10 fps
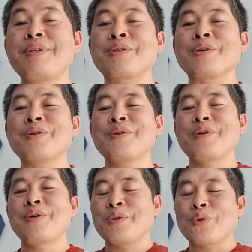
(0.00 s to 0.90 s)
피해서
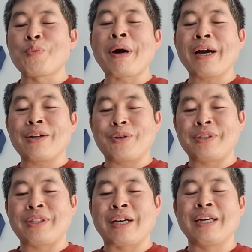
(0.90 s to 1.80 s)
도망갈
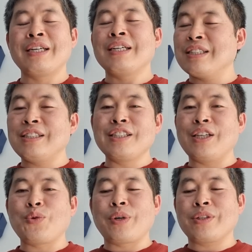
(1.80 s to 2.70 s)
것이냐 그
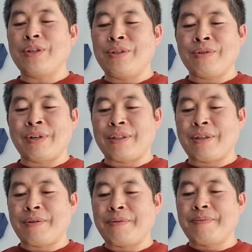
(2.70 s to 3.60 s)
기로에 서 있는 것
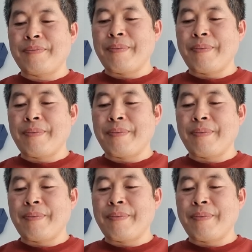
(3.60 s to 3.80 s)
같아요.